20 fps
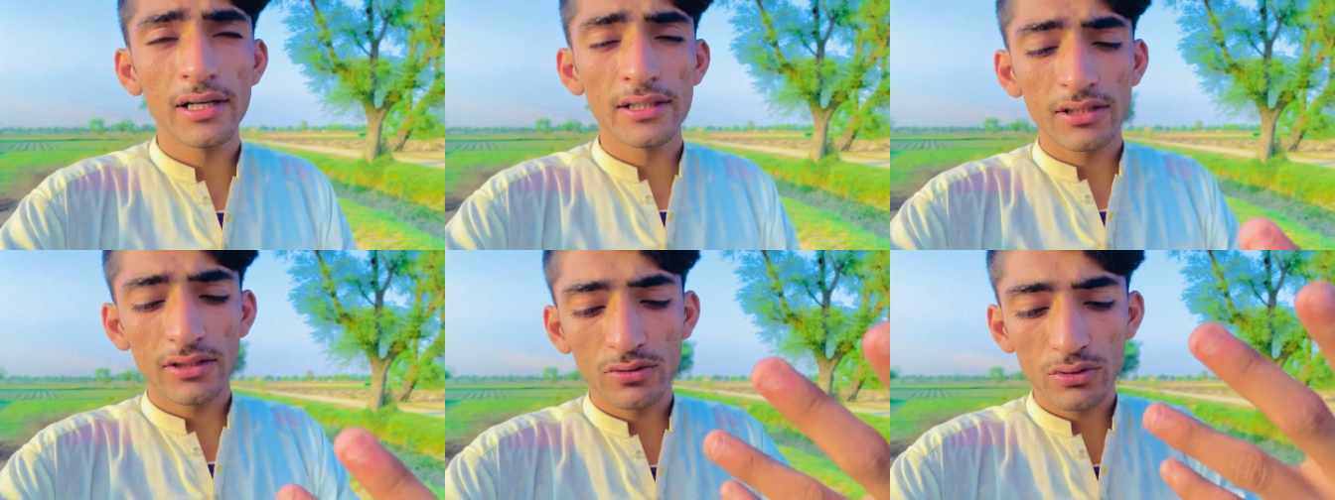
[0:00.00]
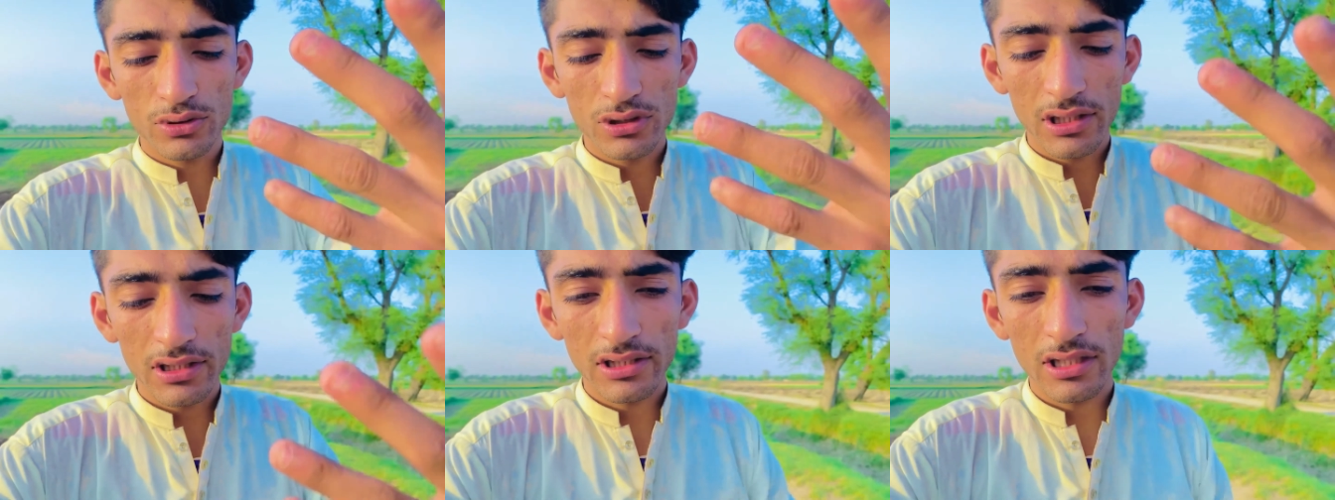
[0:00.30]
तो
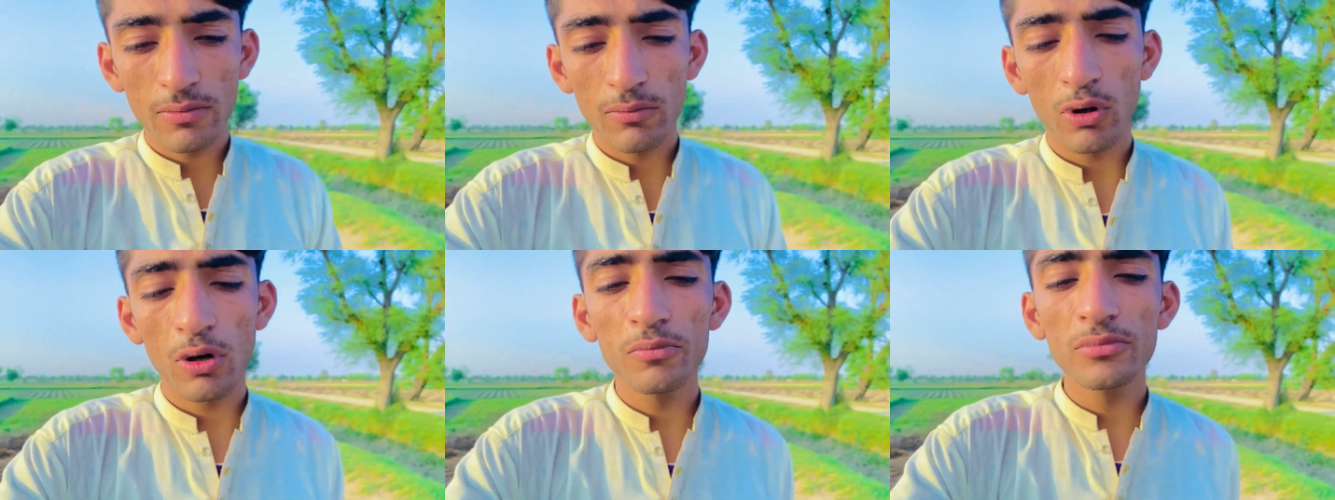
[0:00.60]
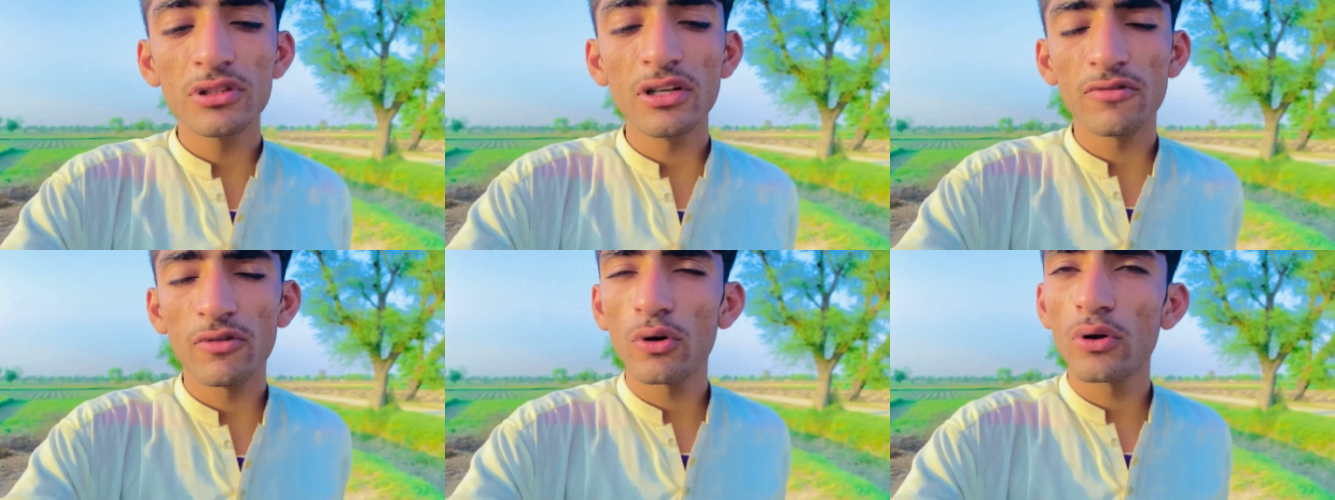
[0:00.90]
तुम इतना
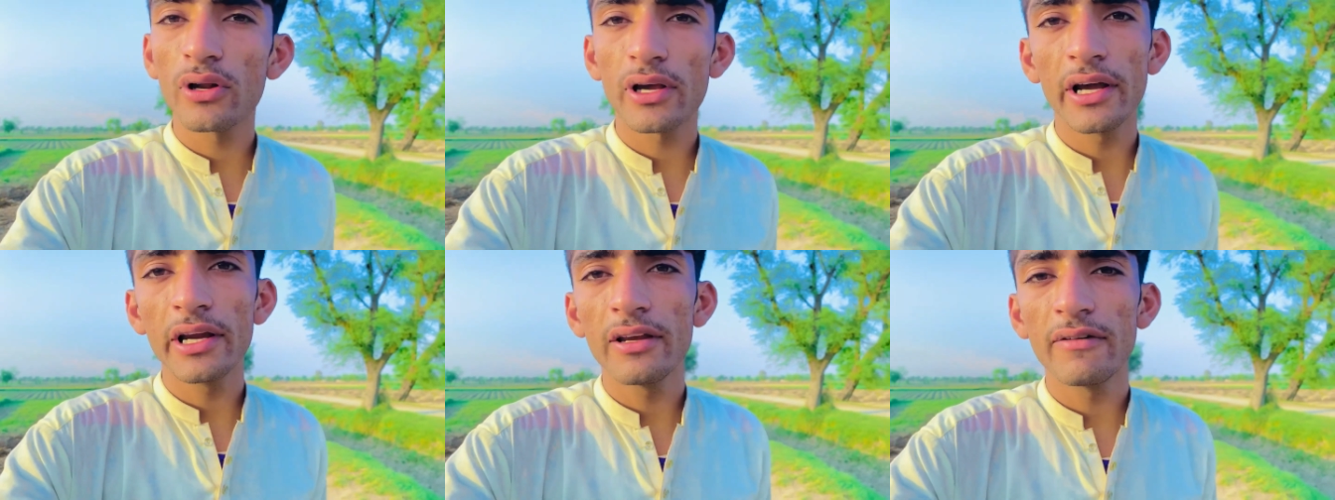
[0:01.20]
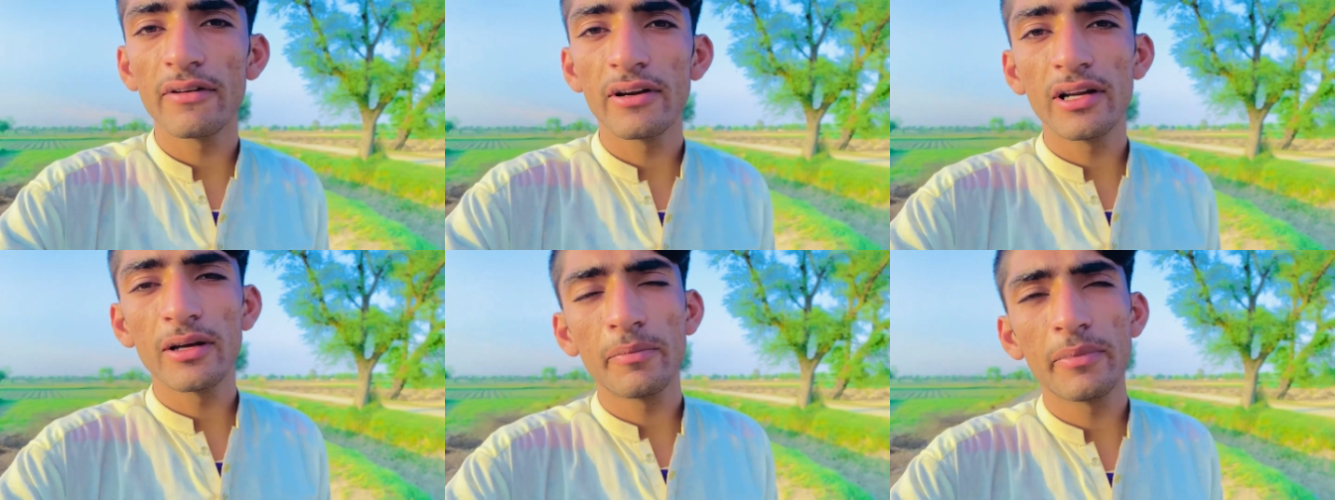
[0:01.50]
मुहब्बत फॉल कह नहीं
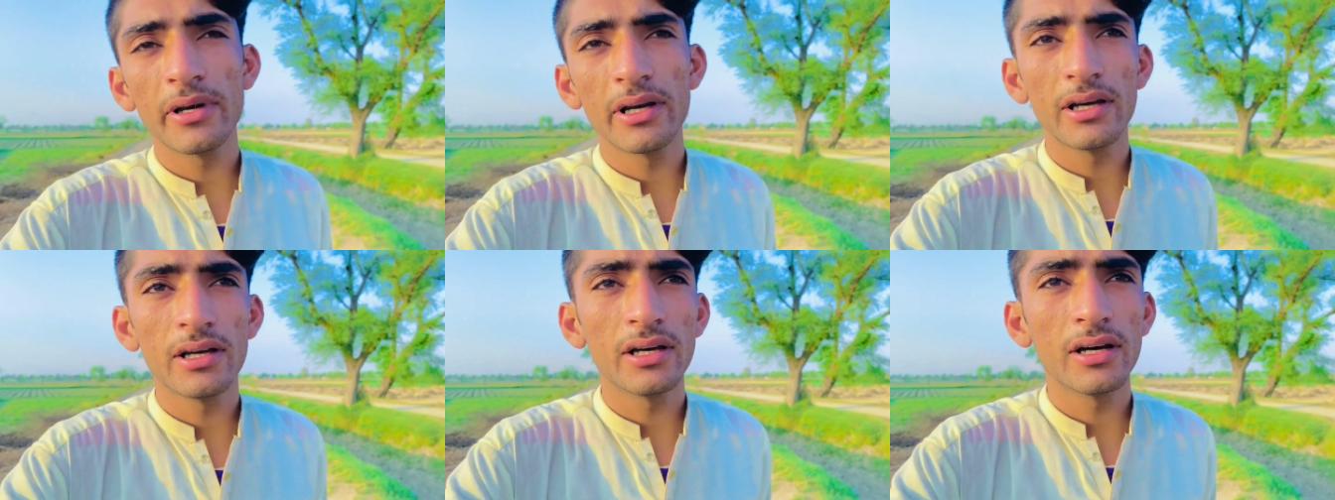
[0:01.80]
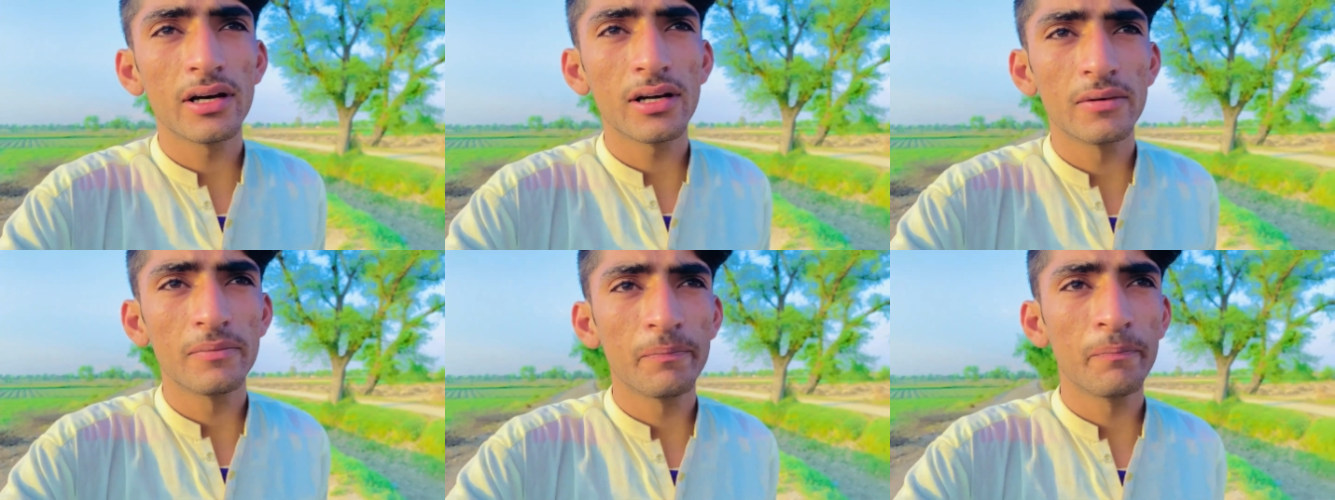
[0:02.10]
बने पे
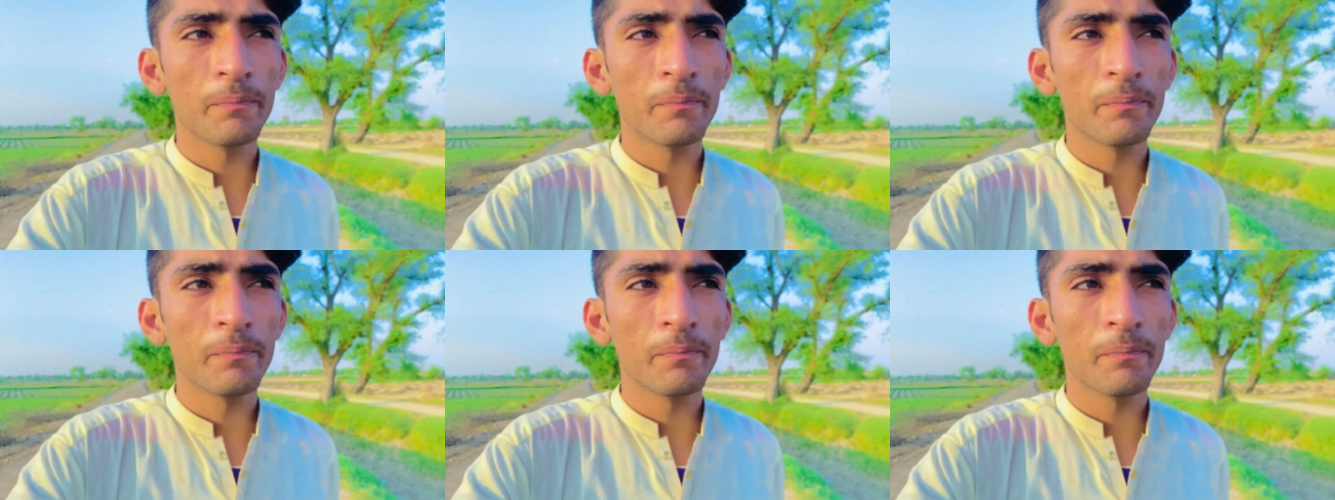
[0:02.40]
यार